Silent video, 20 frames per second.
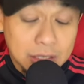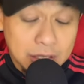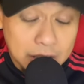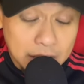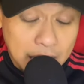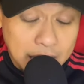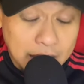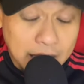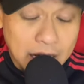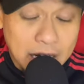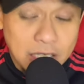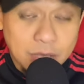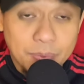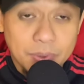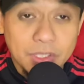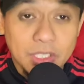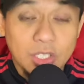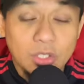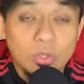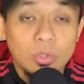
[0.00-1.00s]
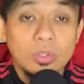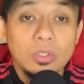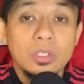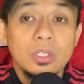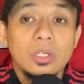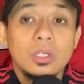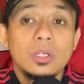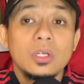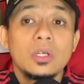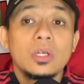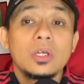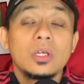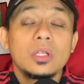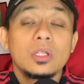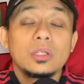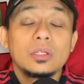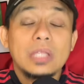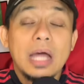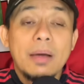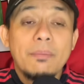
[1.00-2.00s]
katakanlah seperti itu
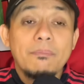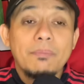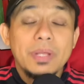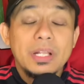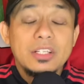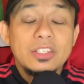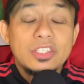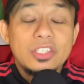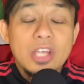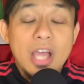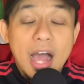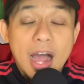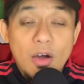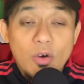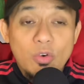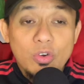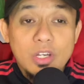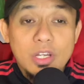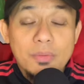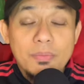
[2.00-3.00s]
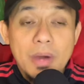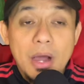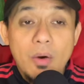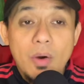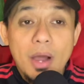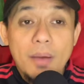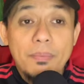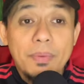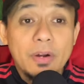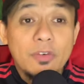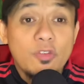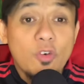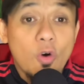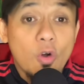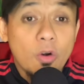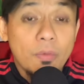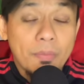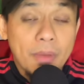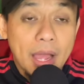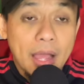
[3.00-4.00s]
tampil jauh di bawah
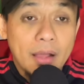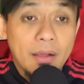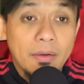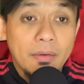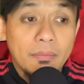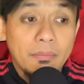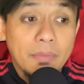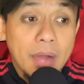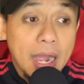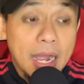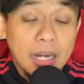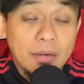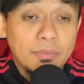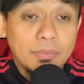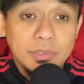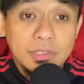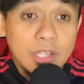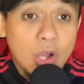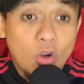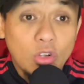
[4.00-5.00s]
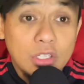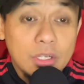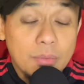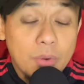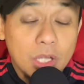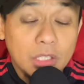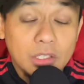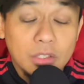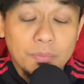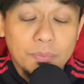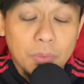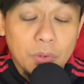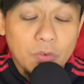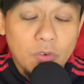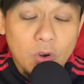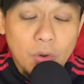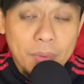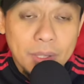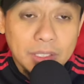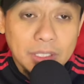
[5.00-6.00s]
performa bahkan jauh di bawah
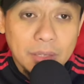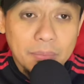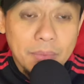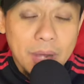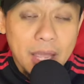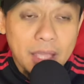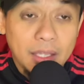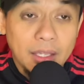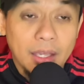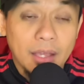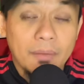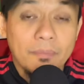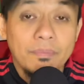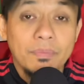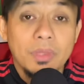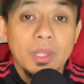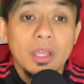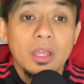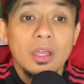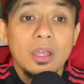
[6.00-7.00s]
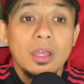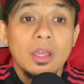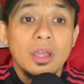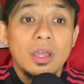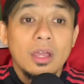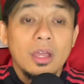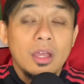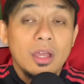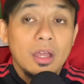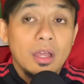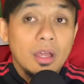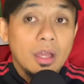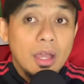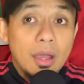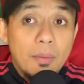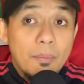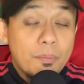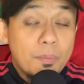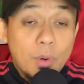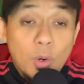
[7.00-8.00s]
performa terbaiknya.
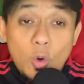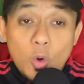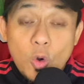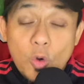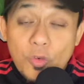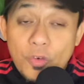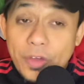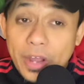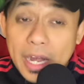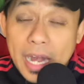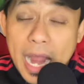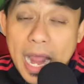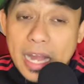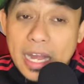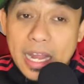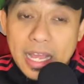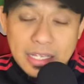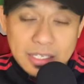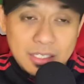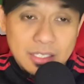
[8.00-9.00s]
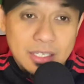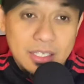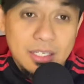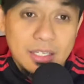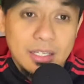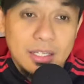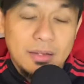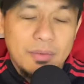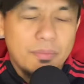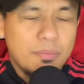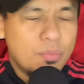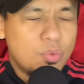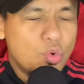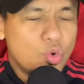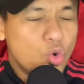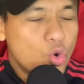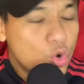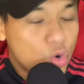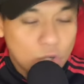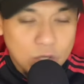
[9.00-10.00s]
Bruno Fernandes
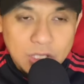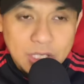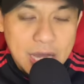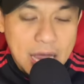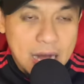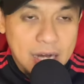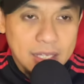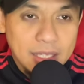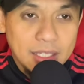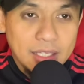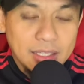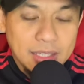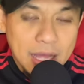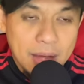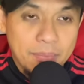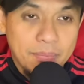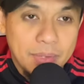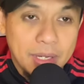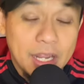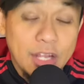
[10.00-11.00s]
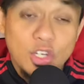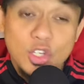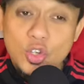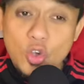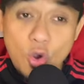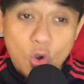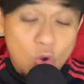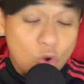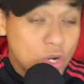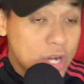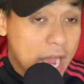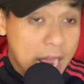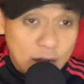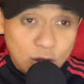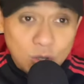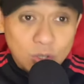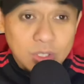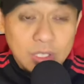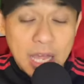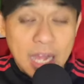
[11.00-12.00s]
buruk sekali tampilnya. Diogo
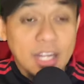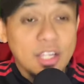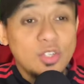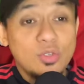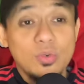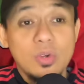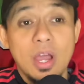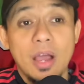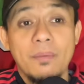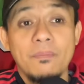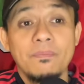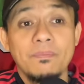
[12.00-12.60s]
Dalo tadi juga